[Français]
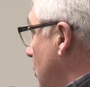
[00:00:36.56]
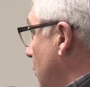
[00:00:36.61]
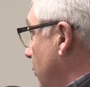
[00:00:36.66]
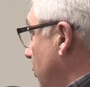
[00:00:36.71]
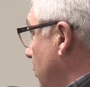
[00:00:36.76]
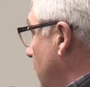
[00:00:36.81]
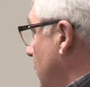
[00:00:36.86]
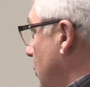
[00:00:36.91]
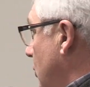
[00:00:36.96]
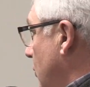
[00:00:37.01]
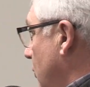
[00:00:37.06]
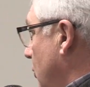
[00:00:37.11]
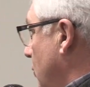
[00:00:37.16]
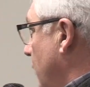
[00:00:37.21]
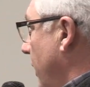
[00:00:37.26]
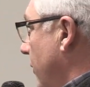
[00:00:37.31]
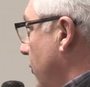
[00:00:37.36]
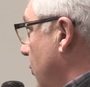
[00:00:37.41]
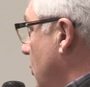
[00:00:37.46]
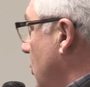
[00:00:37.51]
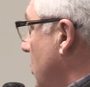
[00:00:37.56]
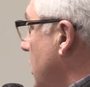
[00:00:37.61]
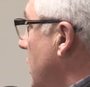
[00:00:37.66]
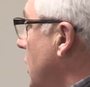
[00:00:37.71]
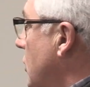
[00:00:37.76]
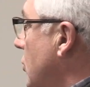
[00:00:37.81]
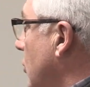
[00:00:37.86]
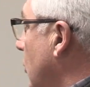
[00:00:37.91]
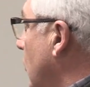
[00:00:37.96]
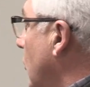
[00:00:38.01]
que je, vais vous
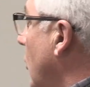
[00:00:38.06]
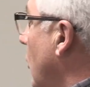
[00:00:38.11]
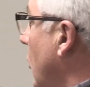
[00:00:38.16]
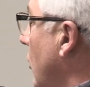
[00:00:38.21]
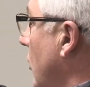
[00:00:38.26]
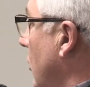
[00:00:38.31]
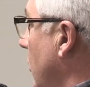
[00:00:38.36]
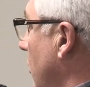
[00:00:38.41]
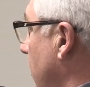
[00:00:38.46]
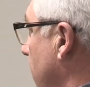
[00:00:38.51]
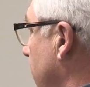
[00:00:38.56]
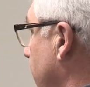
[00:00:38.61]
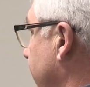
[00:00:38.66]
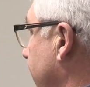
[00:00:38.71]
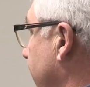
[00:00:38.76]
donner sont euh,